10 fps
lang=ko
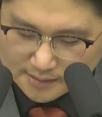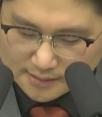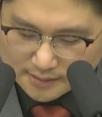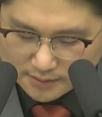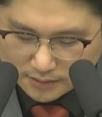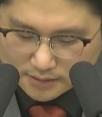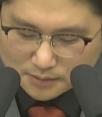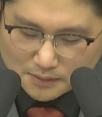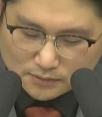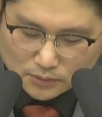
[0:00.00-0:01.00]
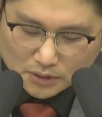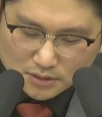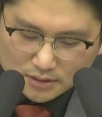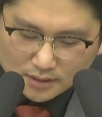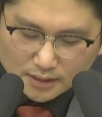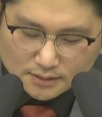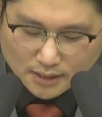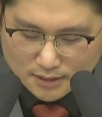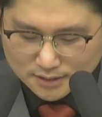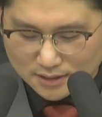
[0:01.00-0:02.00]
그렇지만 또 현실을 아예
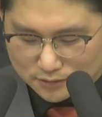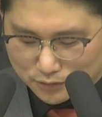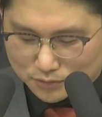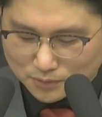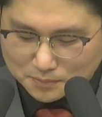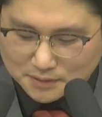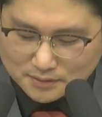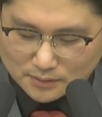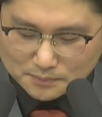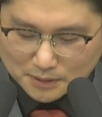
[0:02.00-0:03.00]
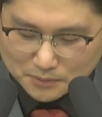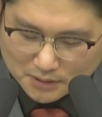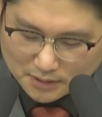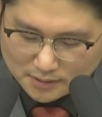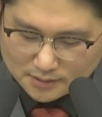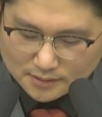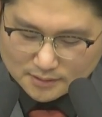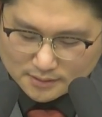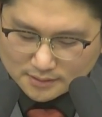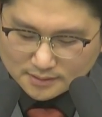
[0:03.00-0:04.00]
살지 않을 수는 없기, 없다 보니까
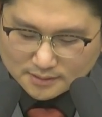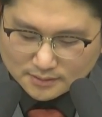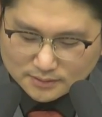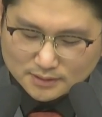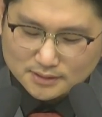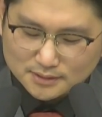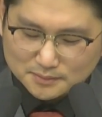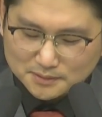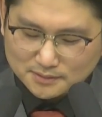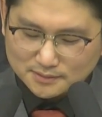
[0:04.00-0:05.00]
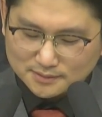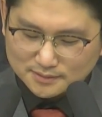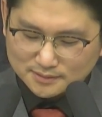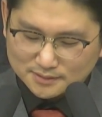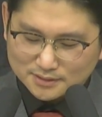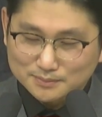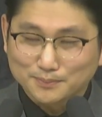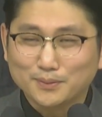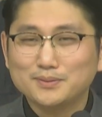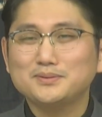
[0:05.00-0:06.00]
어떻게 되냐면
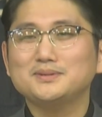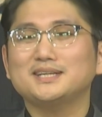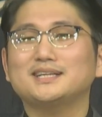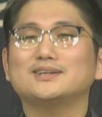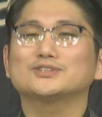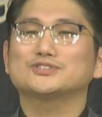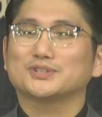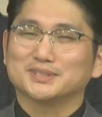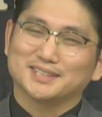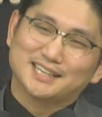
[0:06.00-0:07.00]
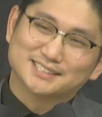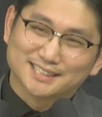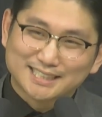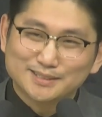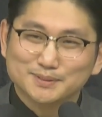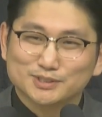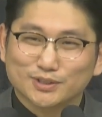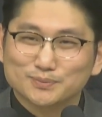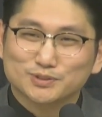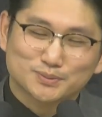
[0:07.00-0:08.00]
뭔가 어수선해요. 항상 삶이
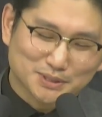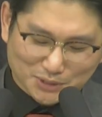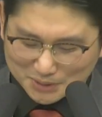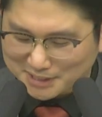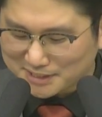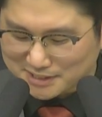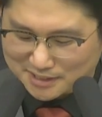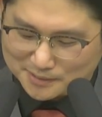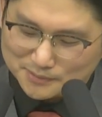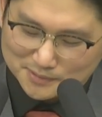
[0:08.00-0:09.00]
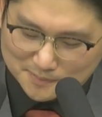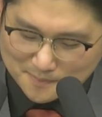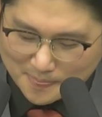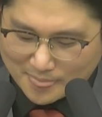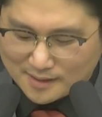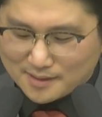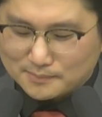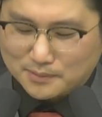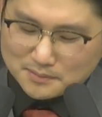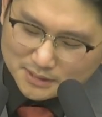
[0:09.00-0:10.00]
저, 주변이 정리가 되지 않고
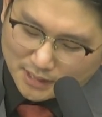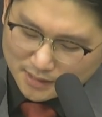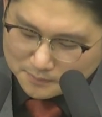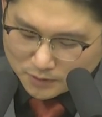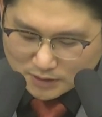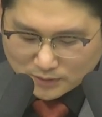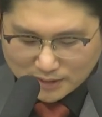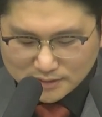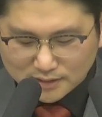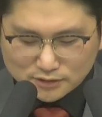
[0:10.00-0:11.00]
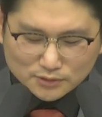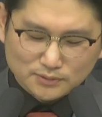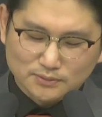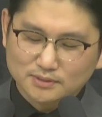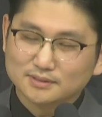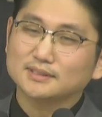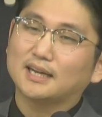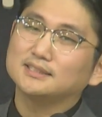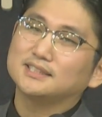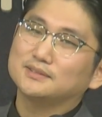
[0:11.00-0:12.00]
뭔가 사람과의 관계에 있어서도
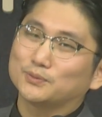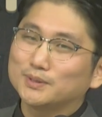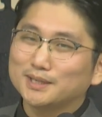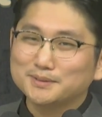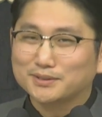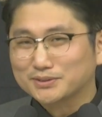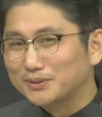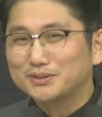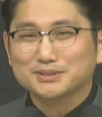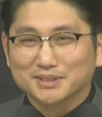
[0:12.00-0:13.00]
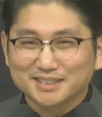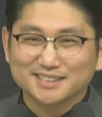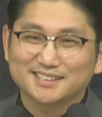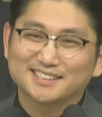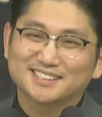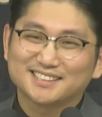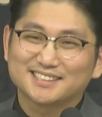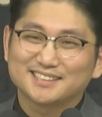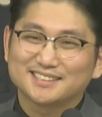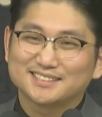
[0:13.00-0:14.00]
항상 공감이 떨어져요.
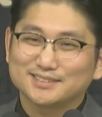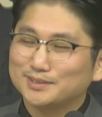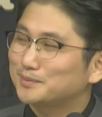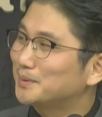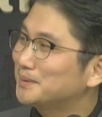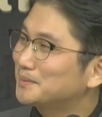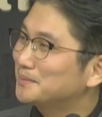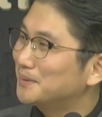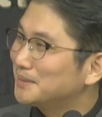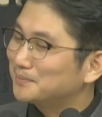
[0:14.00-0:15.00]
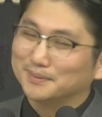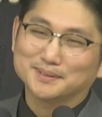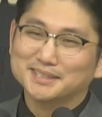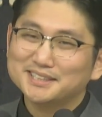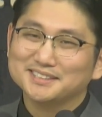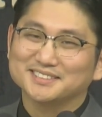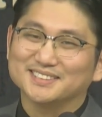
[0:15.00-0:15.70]
이 사람 뭐, 뭐, 뭐야 이거.